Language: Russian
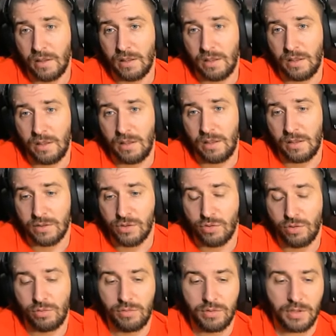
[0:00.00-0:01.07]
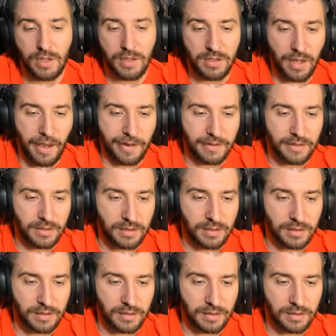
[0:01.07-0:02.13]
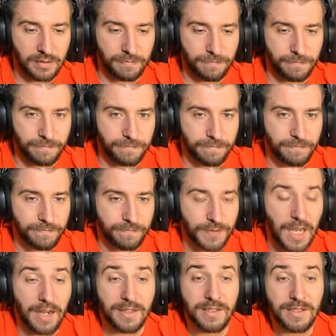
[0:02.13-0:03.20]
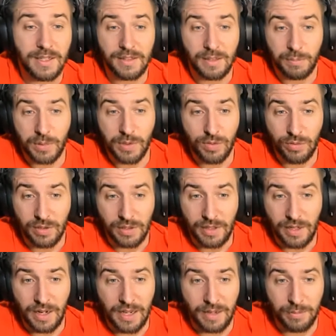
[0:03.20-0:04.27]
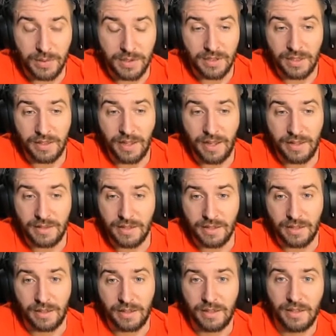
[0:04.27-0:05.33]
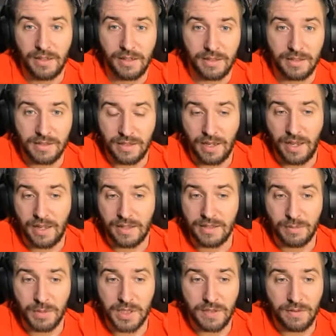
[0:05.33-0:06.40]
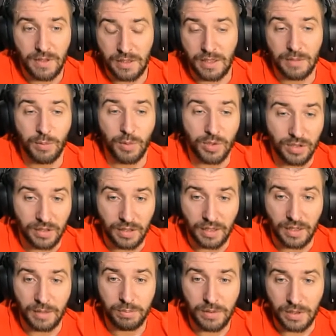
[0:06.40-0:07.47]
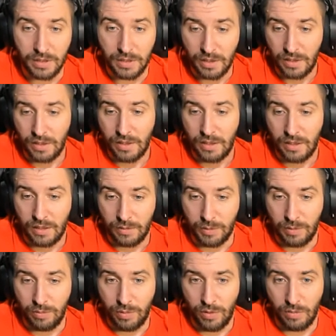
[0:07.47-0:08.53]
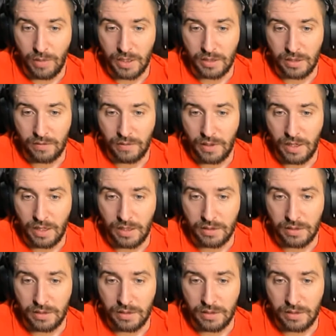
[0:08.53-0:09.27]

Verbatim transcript: И что тут сказать? Э, акция это по сути для бездонатная. За самоцветы их можно накопить. Мы берем этот вариант.